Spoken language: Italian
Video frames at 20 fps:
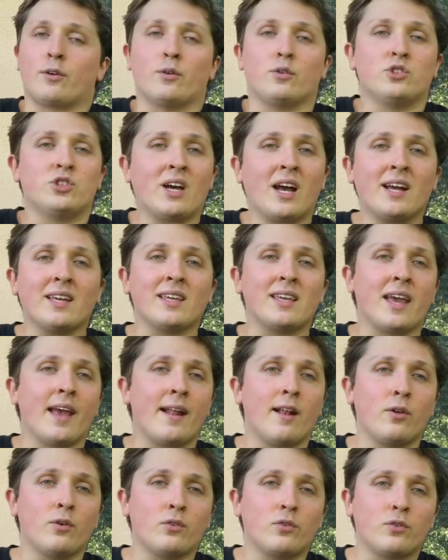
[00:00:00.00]
già
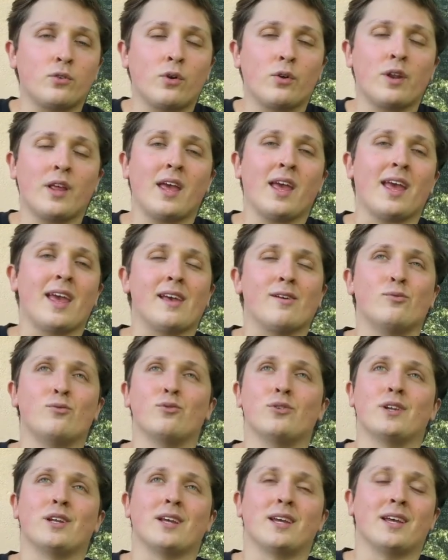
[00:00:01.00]
Yellowstone è
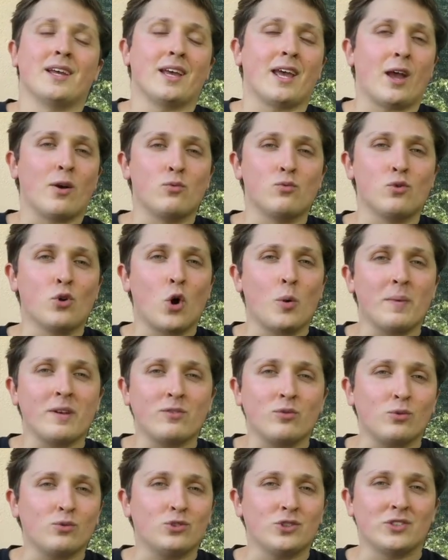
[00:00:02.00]
un, eh, è un, nome
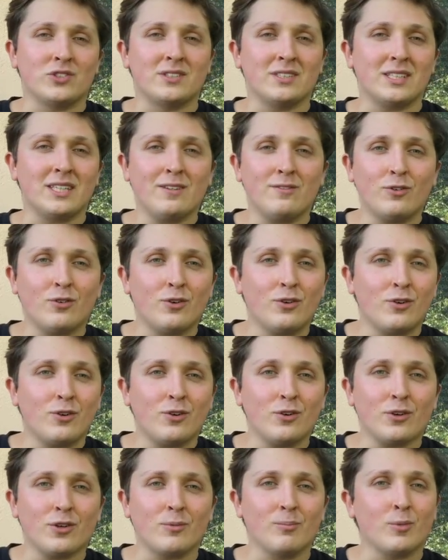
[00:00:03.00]

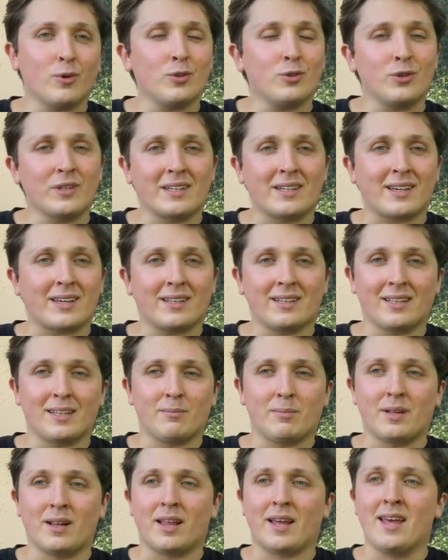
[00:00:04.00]
suggestivo in modo
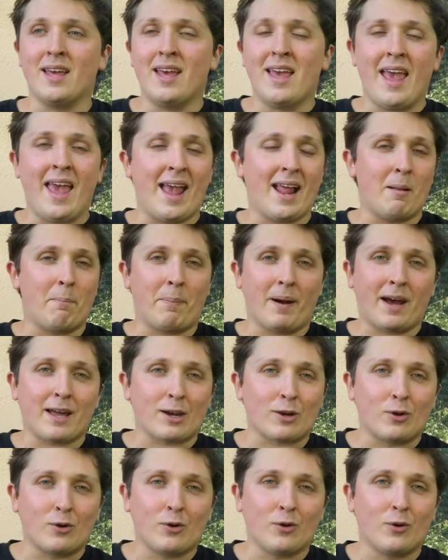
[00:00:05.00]
incredibile, è
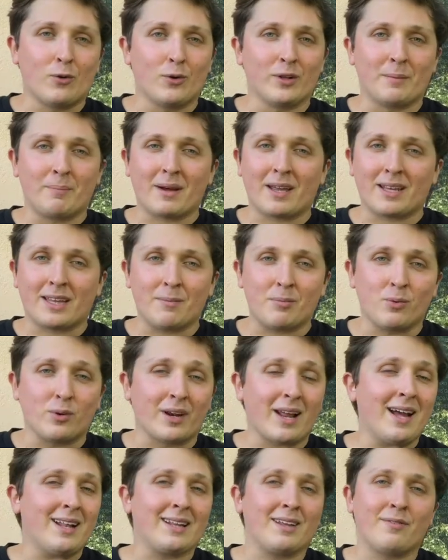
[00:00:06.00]
parco, uno dei parchi più
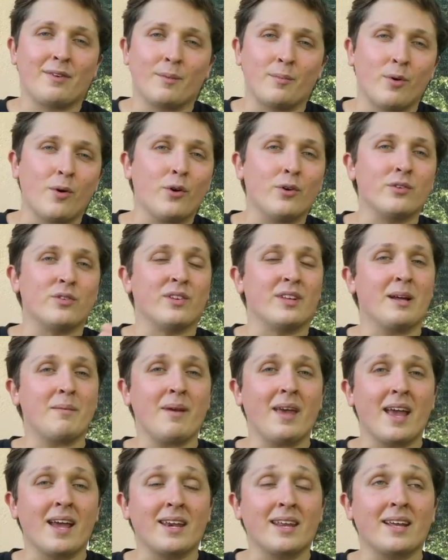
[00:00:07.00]
grandi e famosi
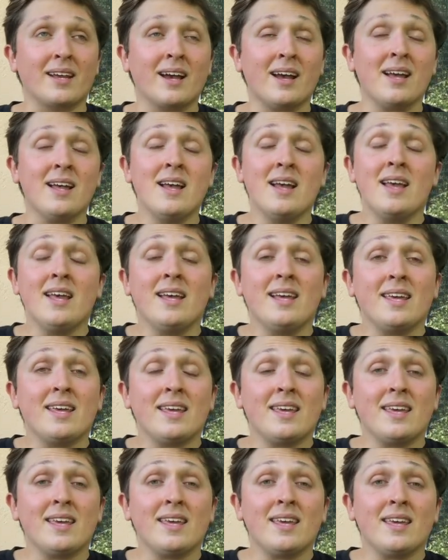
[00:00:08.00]
d'America.
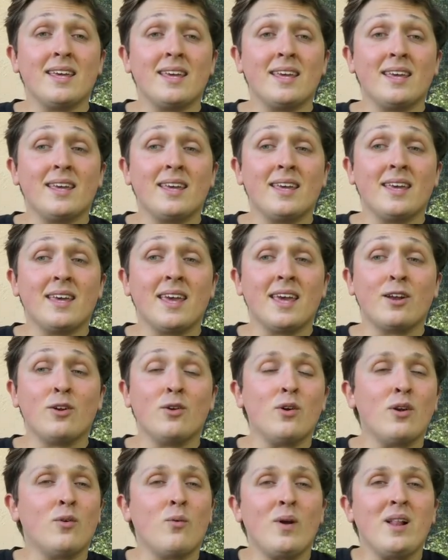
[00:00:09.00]
E, e
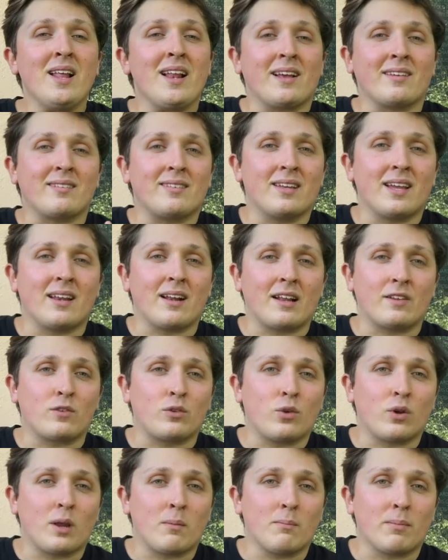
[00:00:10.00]
qual è la, la,
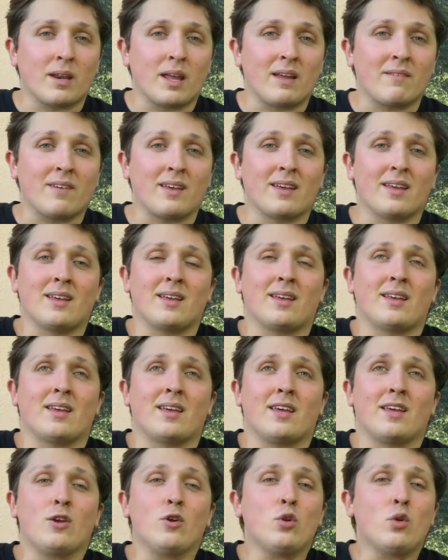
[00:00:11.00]
storia in breve? Eh,
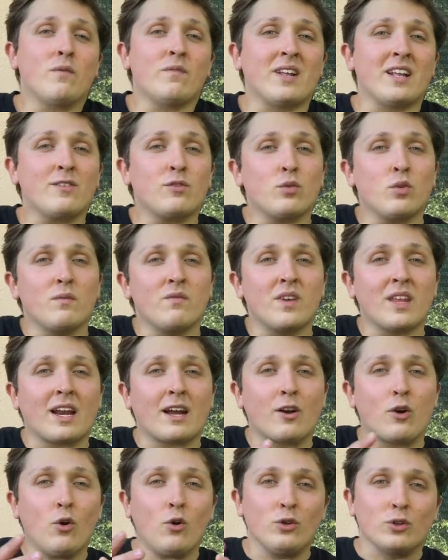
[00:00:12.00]
io non, adesso non vi
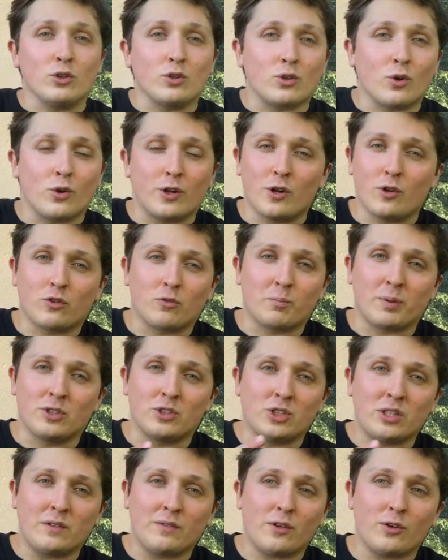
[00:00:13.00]
racconto nello
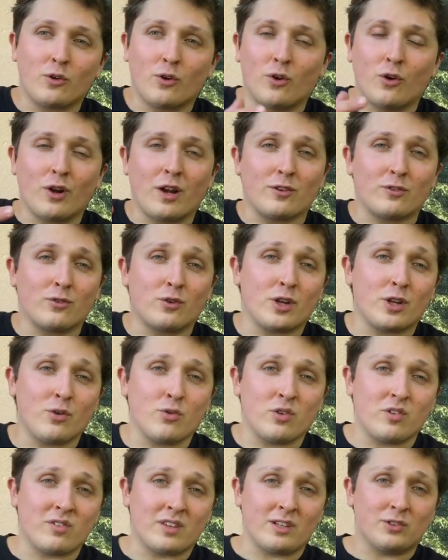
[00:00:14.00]
specifico la storia di
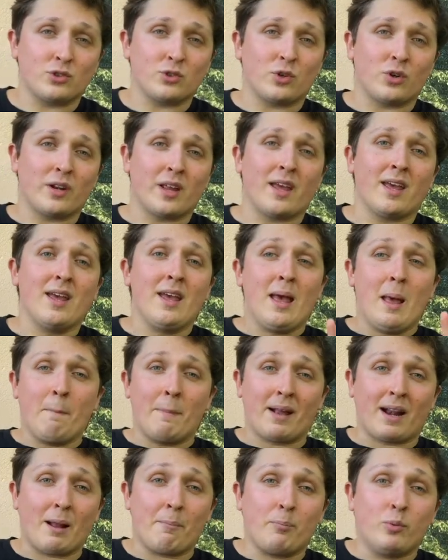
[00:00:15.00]
ogni stagione,
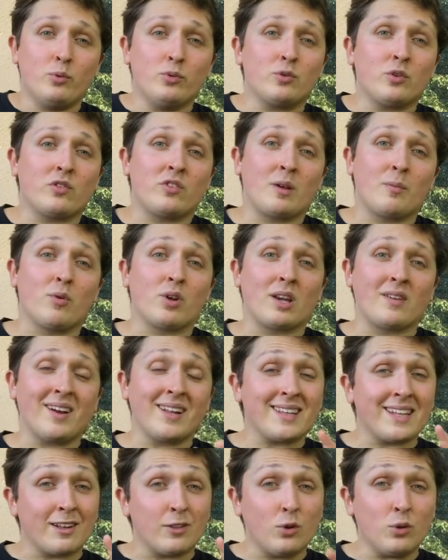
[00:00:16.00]
per l'appunto siamo
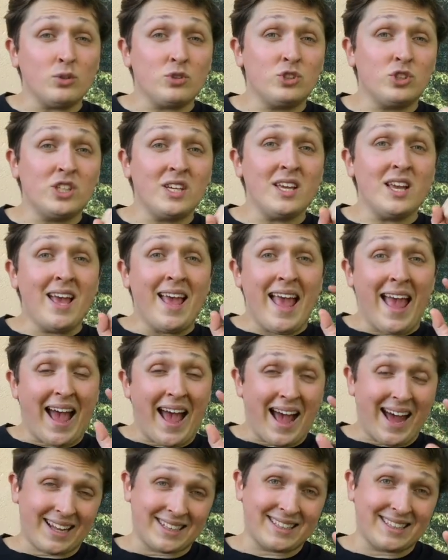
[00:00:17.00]
arrivati ad oggi
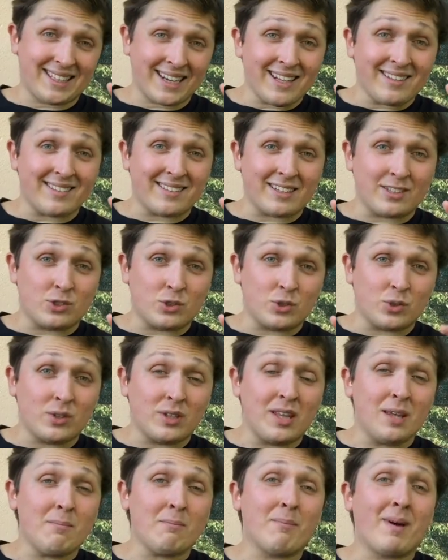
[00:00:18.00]
a tre
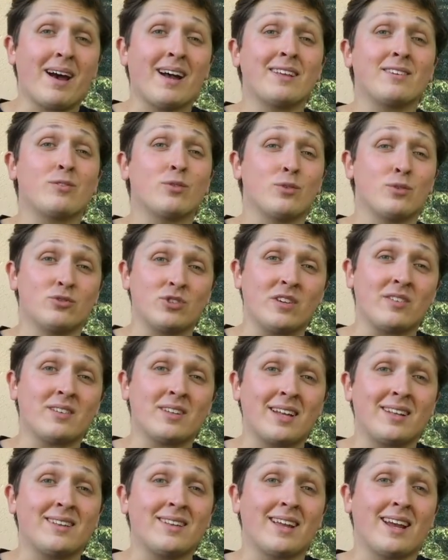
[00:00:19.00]
stagioni, ma sono già
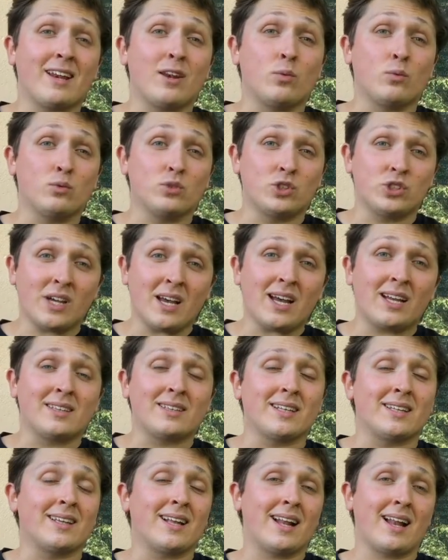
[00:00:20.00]
state
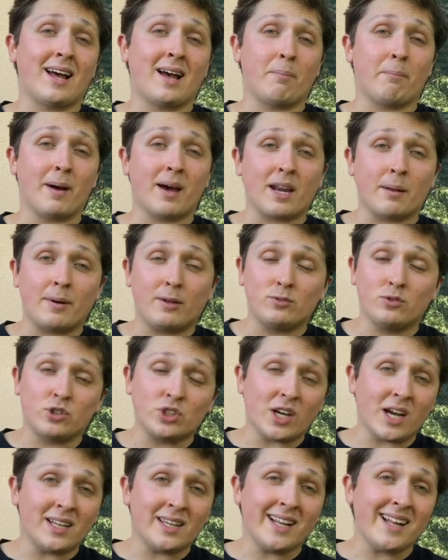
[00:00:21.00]
annunciate dalla Paramount
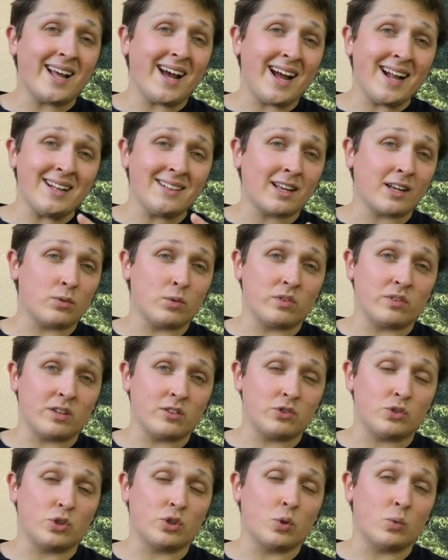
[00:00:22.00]
Channel altre due
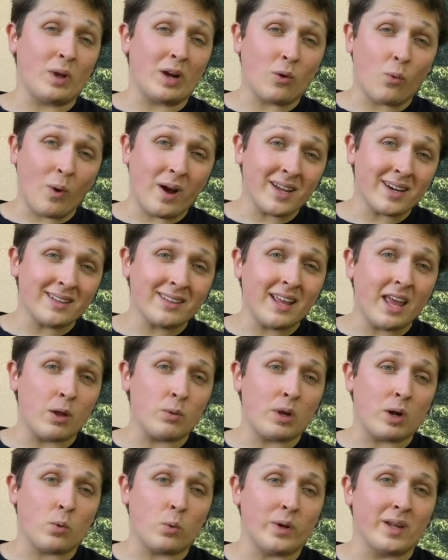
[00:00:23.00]
stagioni, una quarta e
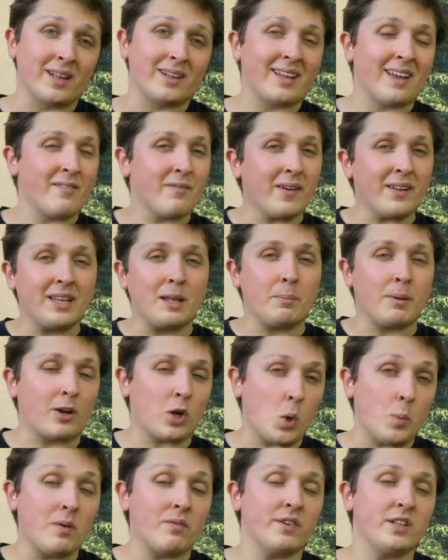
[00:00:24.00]
una quinta. Infatti, per
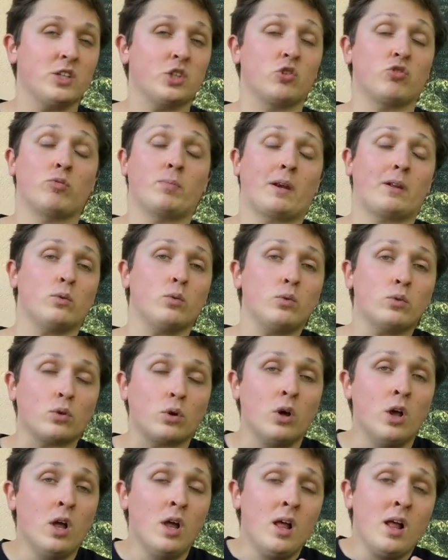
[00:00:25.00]
come finisce
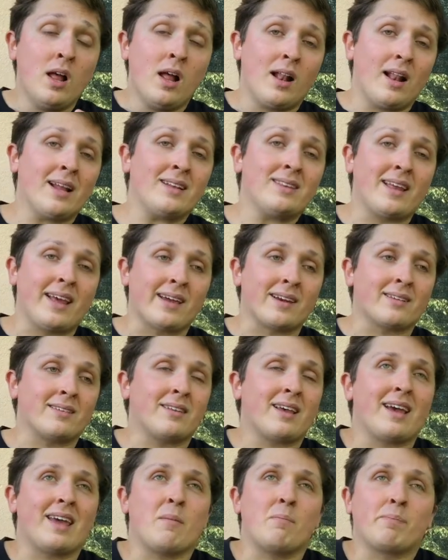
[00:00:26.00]
soprattutto la
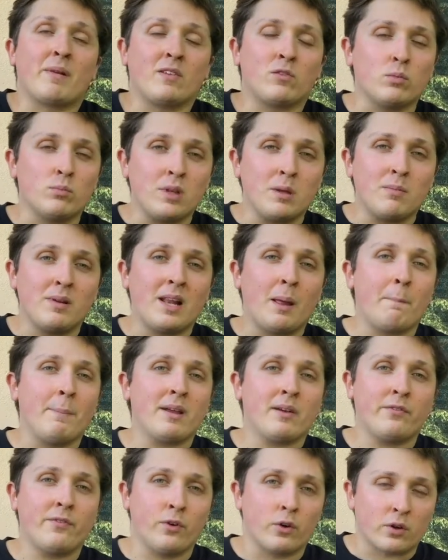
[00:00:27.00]
terza, è presumibile
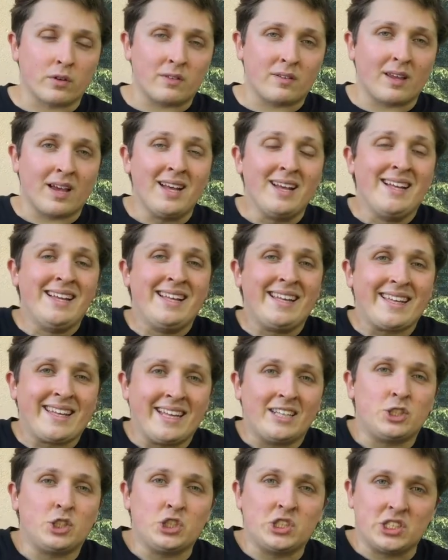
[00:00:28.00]
per forza
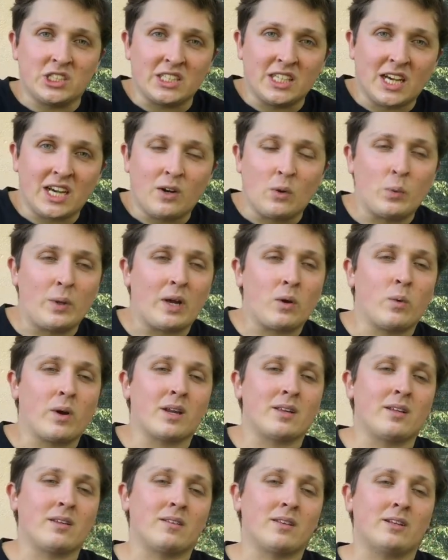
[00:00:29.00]
che ci sia una
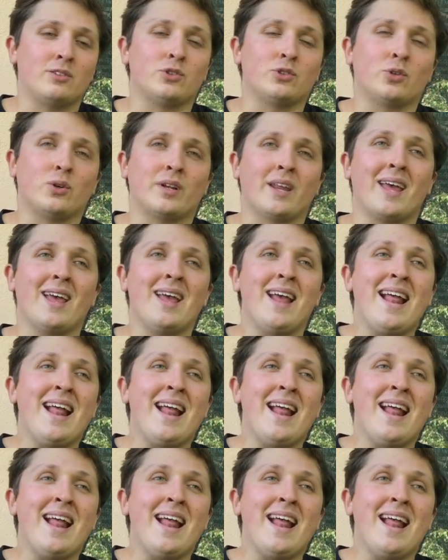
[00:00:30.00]
quarta stagione.